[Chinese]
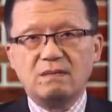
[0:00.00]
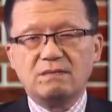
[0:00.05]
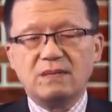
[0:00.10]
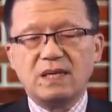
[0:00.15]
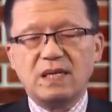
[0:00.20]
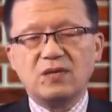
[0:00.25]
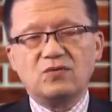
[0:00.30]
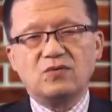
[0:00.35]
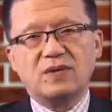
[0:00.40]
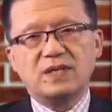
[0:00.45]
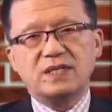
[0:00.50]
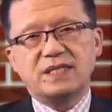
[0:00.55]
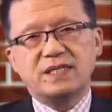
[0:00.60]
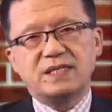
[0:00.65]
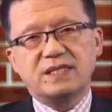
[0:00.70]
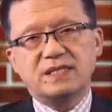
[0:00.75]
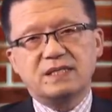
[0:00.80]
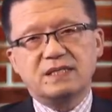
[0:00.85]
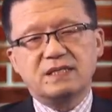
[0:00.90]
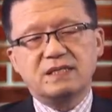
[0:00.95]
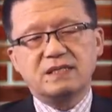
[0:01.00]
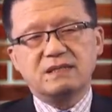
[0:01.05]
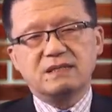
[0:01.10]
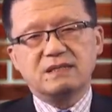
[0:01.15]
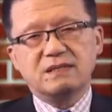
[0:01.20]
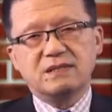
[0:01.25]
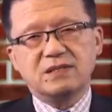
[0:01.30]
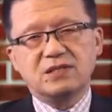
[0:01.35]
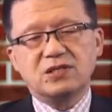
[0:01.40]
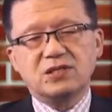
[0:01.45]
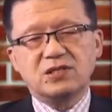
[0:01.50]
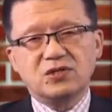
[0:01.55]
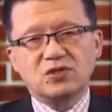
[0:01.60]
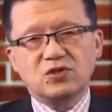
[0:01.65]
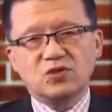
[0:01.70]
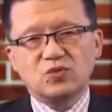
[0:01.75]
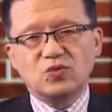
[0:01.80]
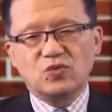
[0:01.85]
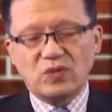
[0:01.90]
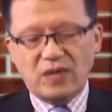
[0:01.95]
美国其实是
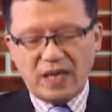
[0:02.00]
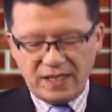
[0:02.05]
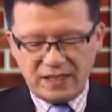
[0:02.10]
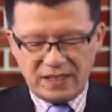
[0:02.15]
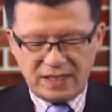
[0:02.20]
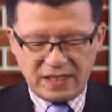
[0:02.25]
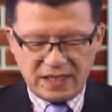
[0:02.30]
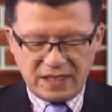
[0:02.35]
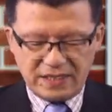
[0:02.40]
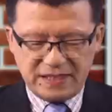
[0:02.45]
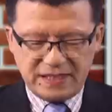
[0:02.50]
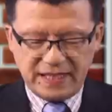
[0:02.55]
输还是赢，